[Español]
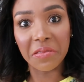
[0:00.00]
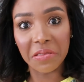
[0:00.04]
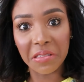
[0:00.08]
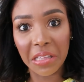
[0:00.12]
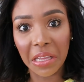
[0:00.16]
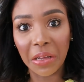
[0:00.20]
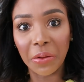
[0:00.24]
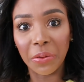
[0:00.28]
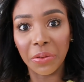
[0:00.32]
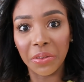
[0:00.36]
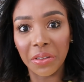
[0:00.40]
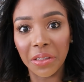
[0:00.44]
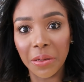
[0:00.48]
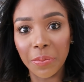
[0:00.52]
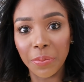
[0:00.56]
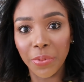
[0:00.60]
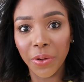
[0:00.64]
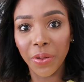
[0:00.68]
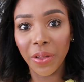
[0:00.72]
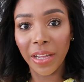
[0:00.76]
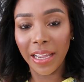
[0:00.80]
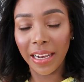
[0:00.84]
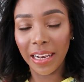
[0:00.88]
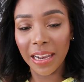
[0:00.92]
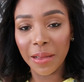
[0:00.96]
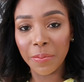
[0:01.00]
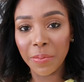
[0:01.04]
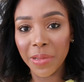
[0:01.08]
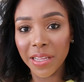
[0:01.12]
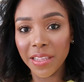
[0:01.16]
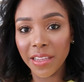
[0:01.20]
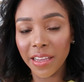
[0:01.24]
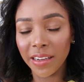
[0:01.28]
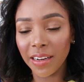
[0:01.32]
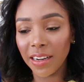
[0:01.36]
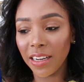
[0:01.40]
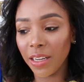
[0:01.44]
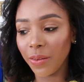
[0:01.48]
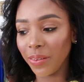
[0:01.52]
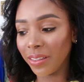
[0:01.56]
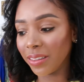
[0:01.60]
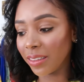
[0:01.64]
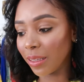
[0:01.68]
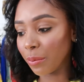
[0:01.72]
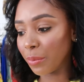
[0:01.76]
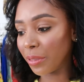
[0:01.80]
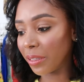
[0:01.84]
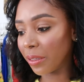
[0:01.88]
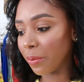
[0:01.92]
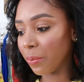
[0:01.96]
tengo tiempo en las mañanas
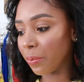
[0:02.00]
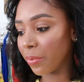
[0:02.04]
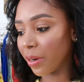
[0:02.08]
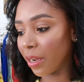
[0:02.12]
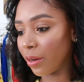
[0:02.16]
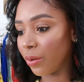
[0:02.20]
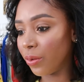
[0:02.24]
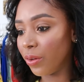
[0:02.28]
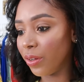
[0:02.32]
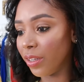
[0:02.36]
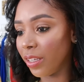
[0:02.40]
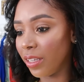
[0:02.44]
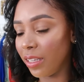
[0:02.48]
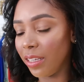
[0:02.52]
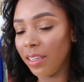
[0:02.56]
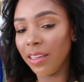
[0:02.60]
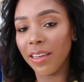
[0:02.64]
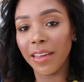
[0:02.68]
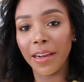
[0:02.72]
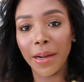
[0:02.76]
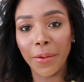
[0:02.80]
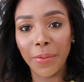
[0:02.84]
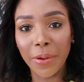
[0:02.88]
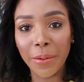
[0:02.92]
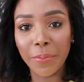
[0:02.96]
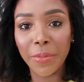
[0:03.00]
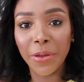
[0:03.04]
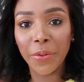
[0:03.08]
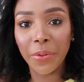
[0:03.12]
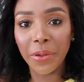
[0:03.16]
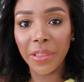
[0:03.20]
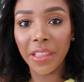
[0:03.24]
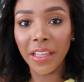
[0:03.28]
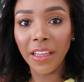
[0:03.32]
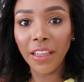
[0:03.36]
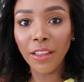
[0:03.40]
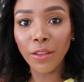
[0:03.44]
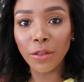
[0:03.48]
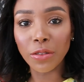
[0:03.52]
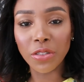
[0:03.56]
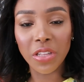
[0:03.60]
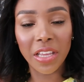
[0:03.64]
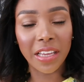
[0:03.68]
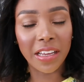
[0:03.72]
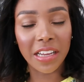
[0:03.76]
levantarme temprano y grabar mis videitos.